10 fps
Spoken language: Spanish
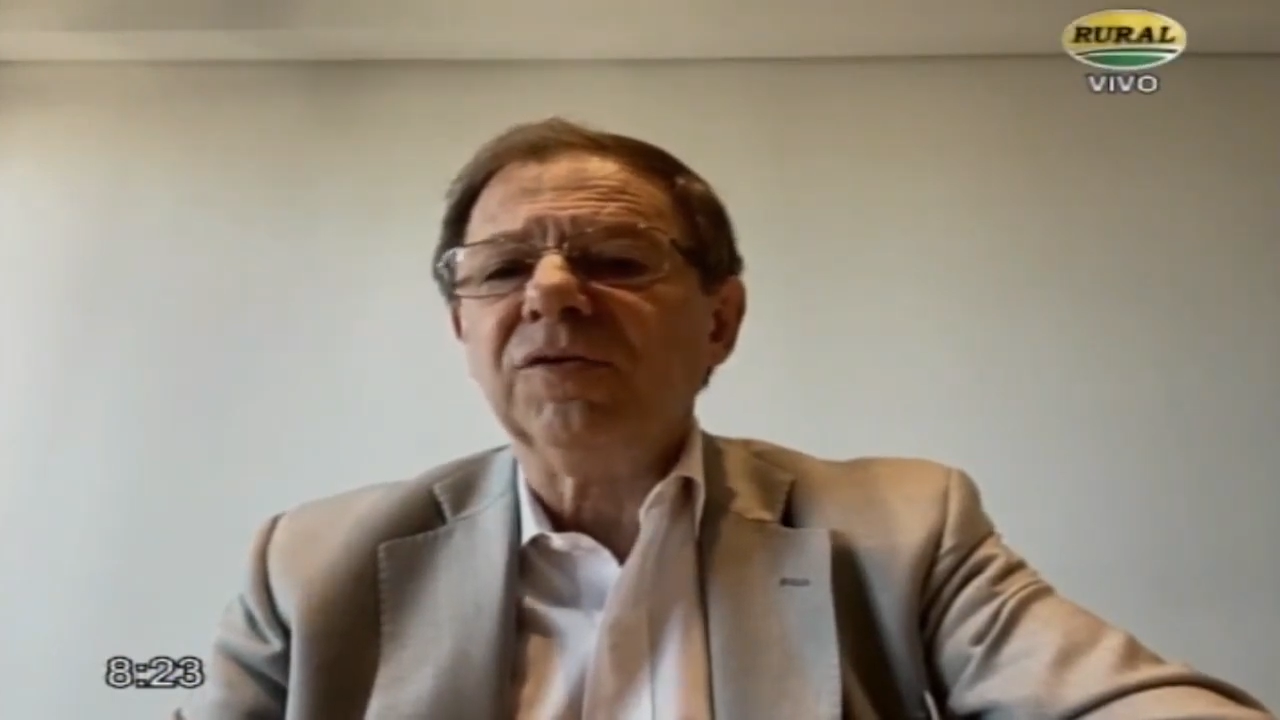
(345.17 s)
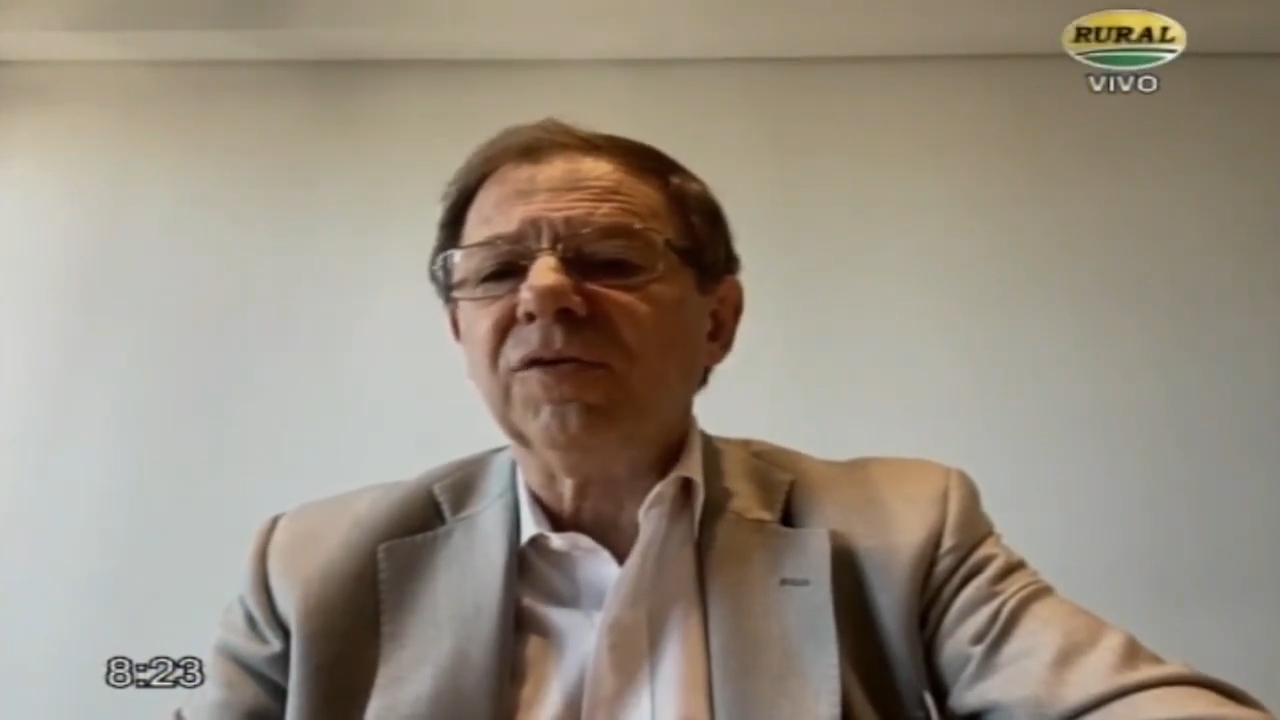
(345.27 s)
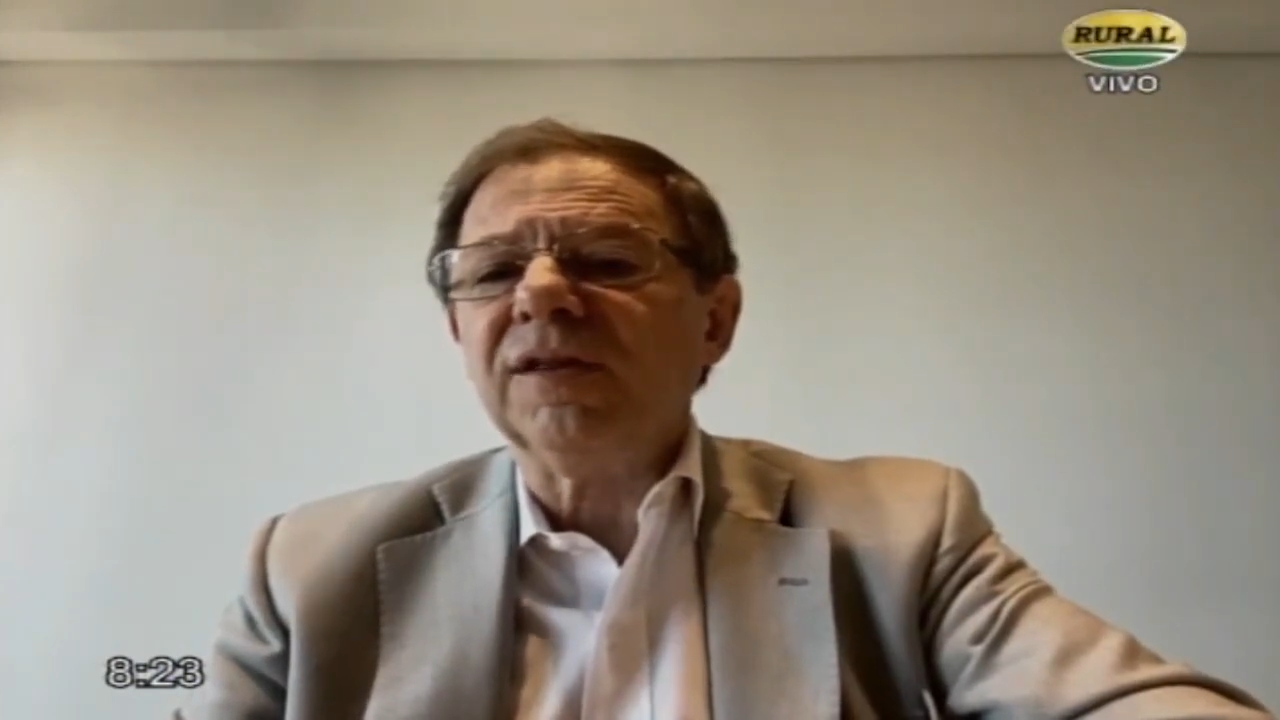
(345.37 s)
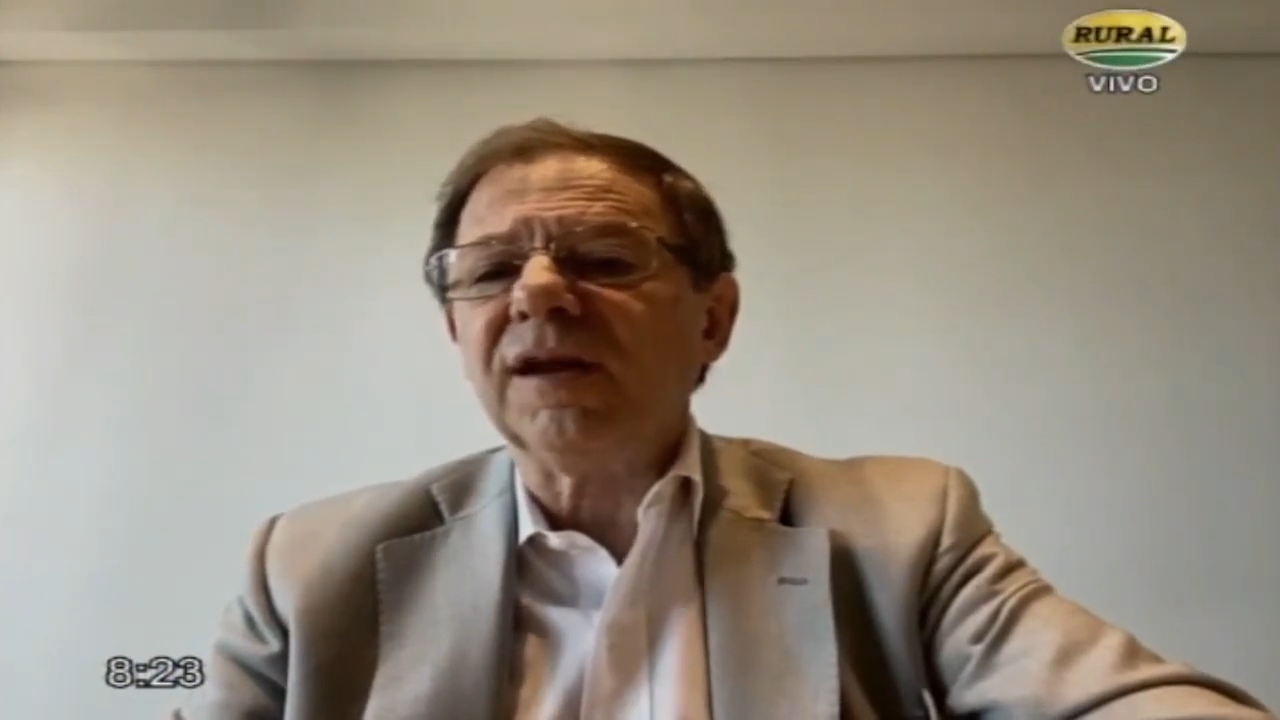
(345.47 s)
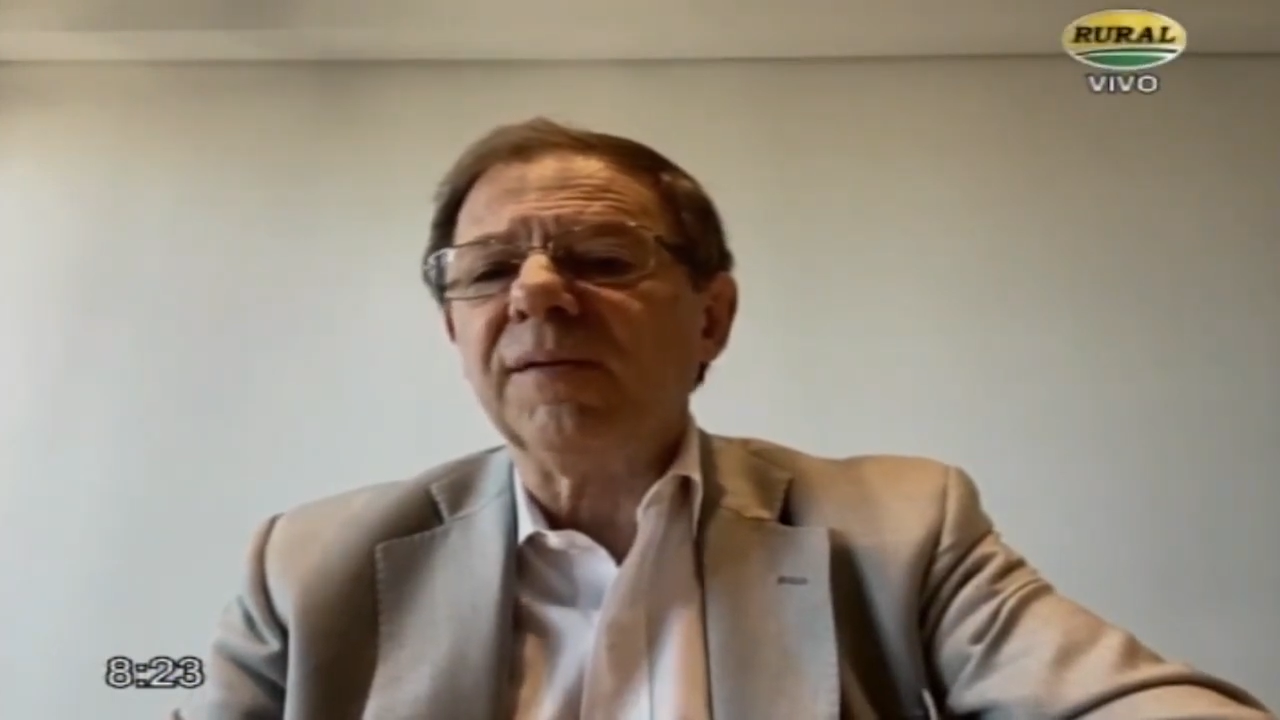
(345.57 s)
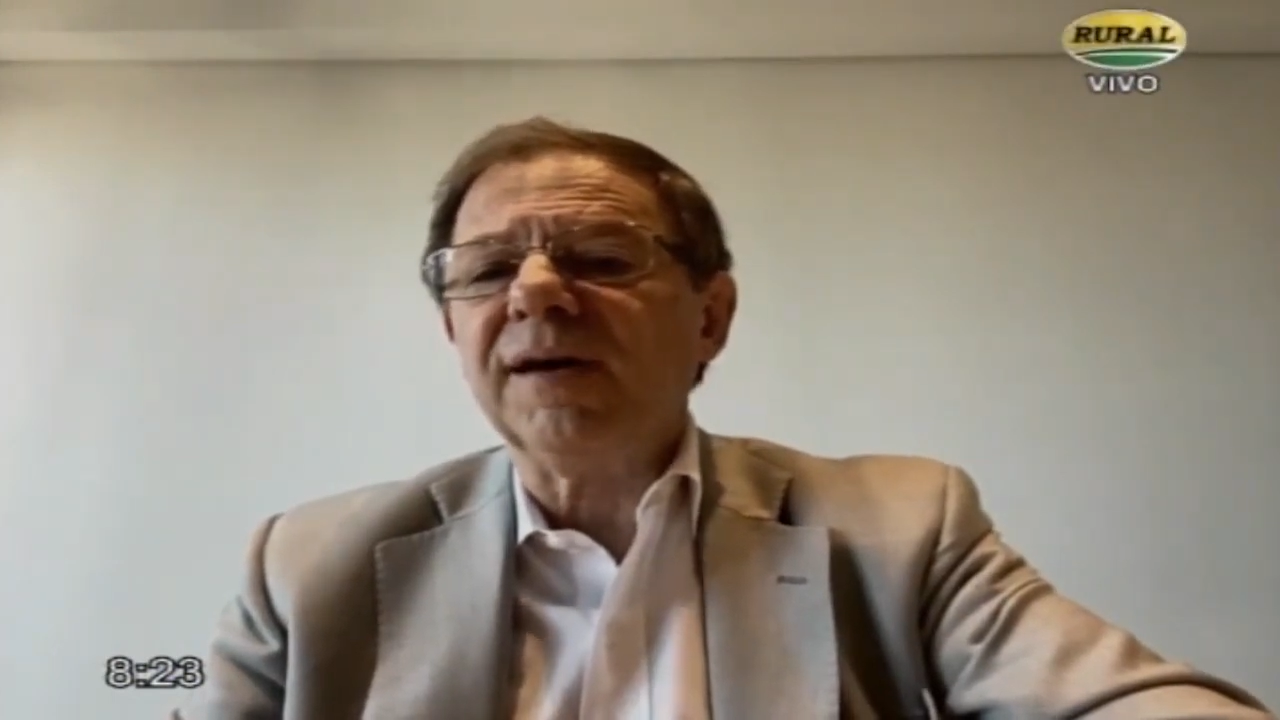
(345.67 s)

trabajar en los